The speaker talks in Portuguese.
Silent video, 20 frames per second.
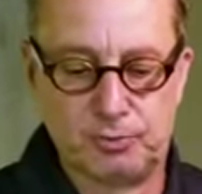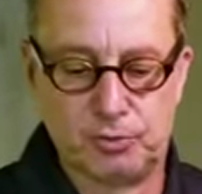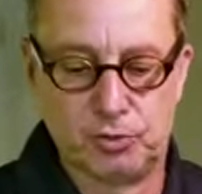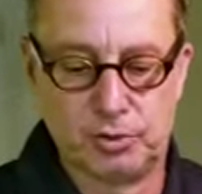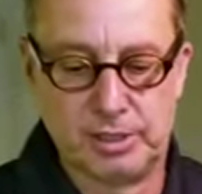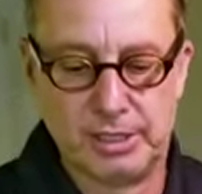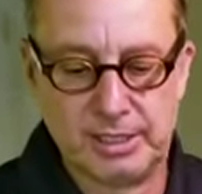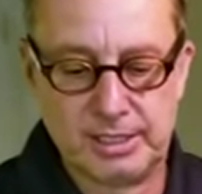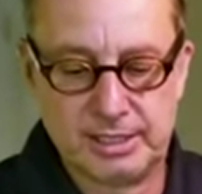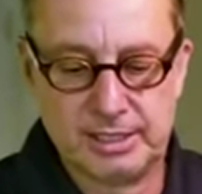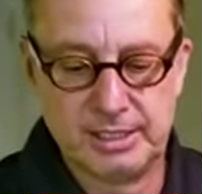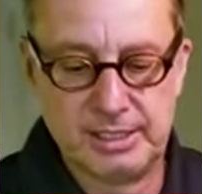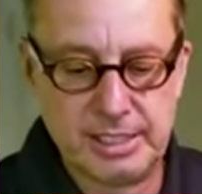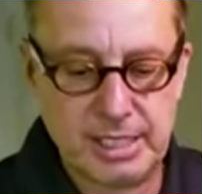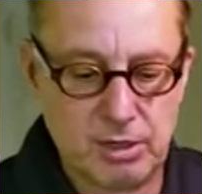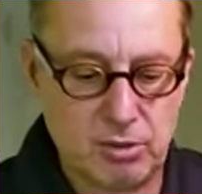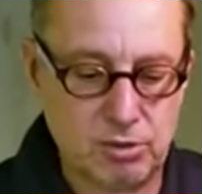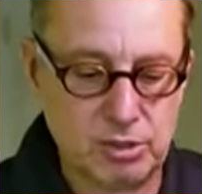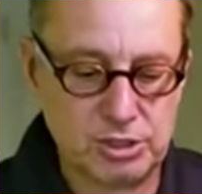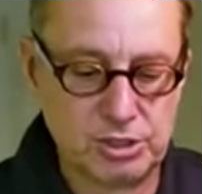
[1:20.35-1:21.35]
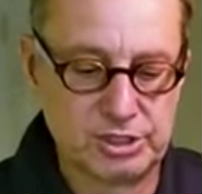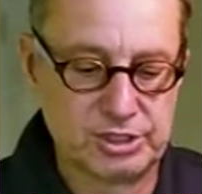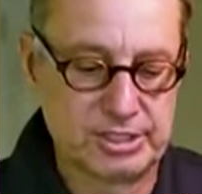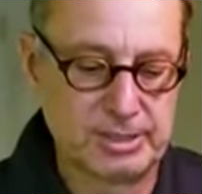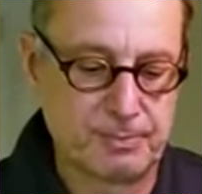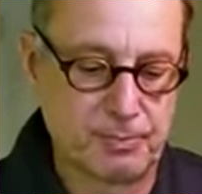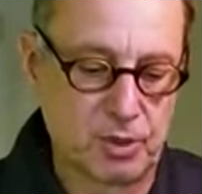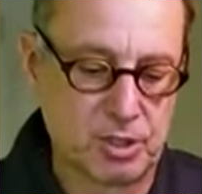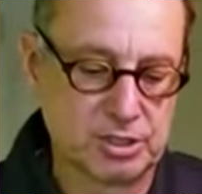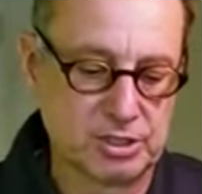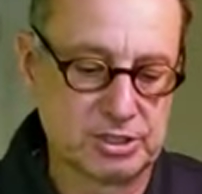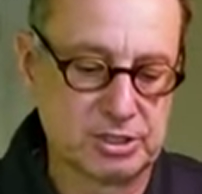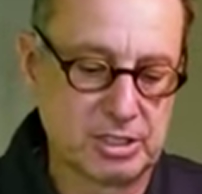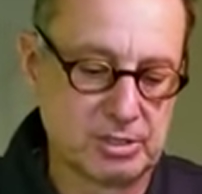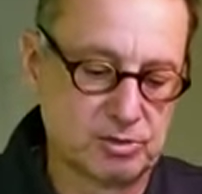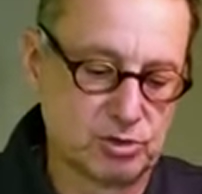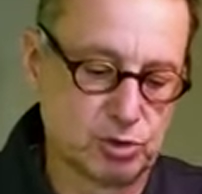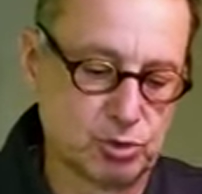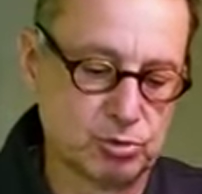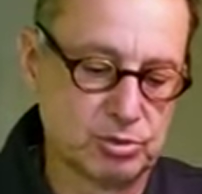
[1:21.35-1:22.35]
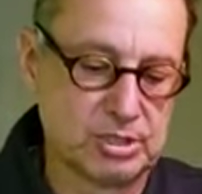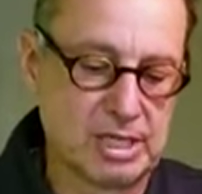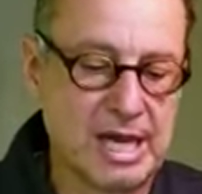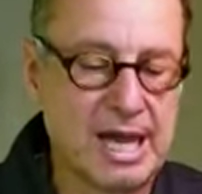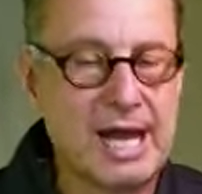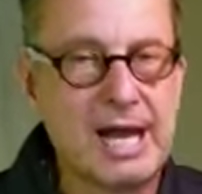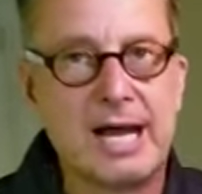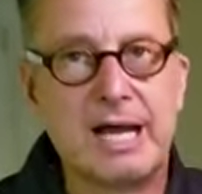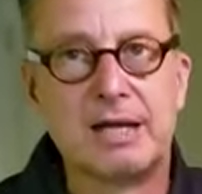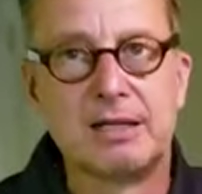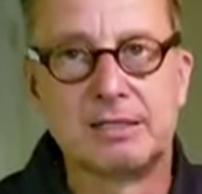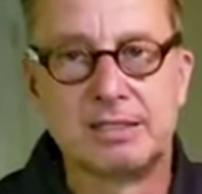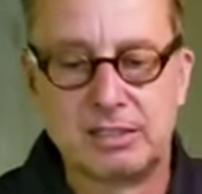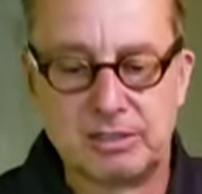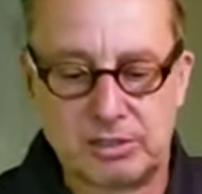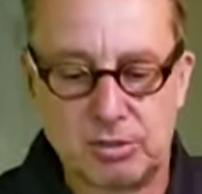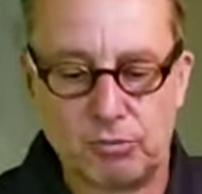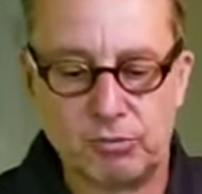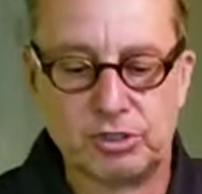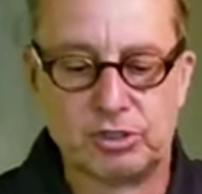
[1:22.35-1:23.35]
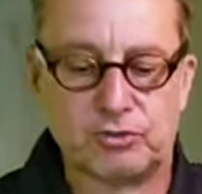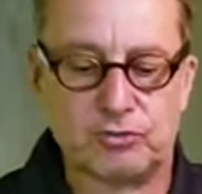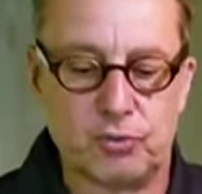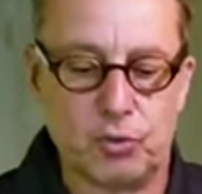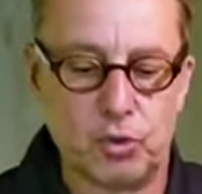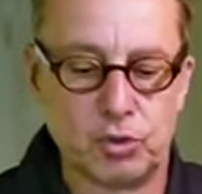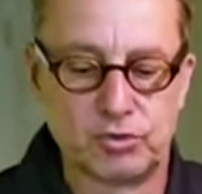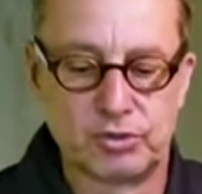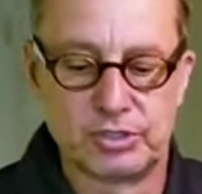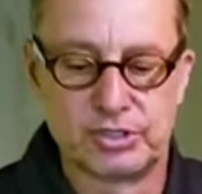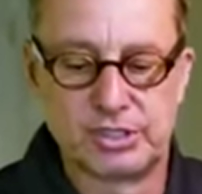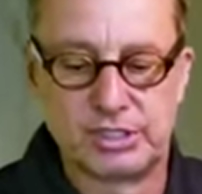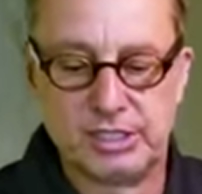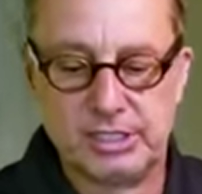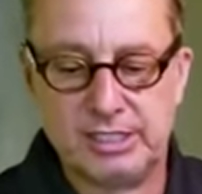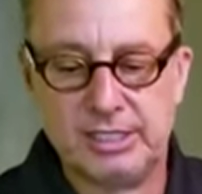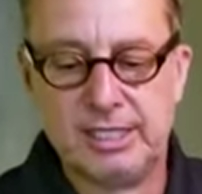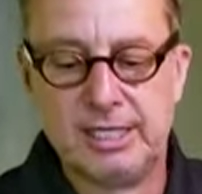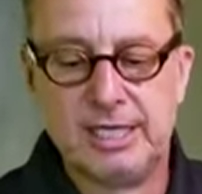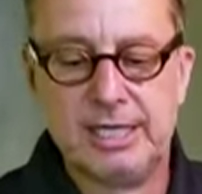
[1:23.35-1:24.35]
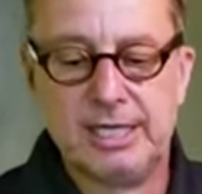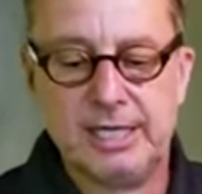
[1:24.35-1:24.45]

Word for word: porque aqui é onde você pode chutar, ter um esforço assim,